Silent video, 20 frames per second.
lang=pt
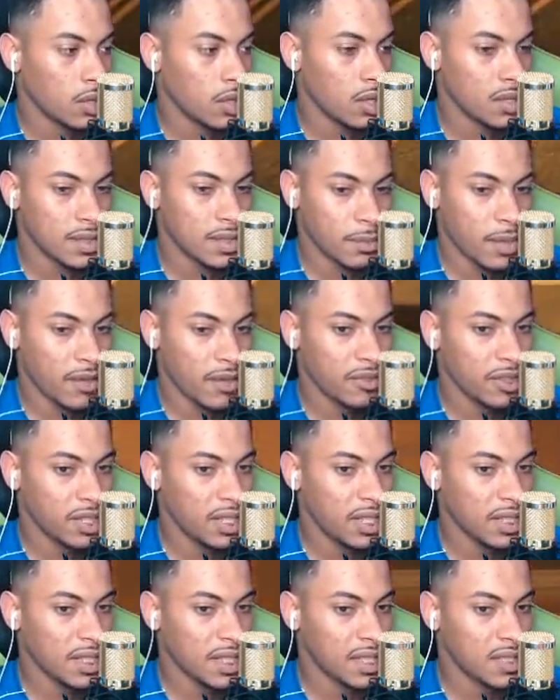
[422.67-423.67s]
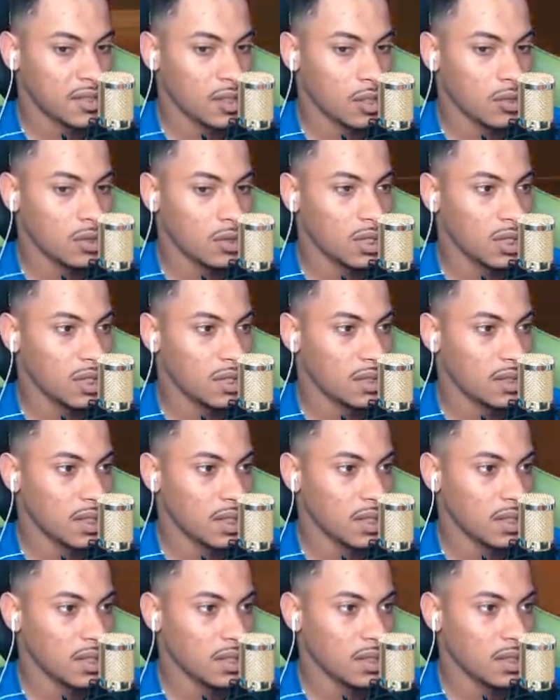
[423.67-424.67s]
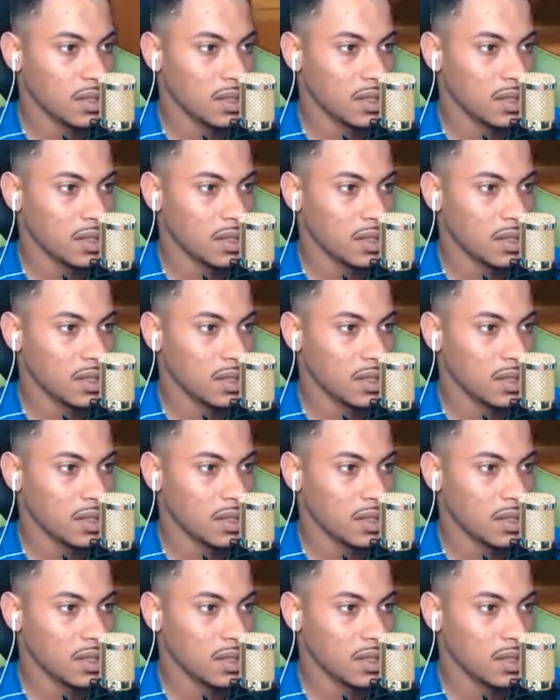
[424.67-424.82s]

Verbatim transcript: Nossa, minha vida tá só o trisco, hein?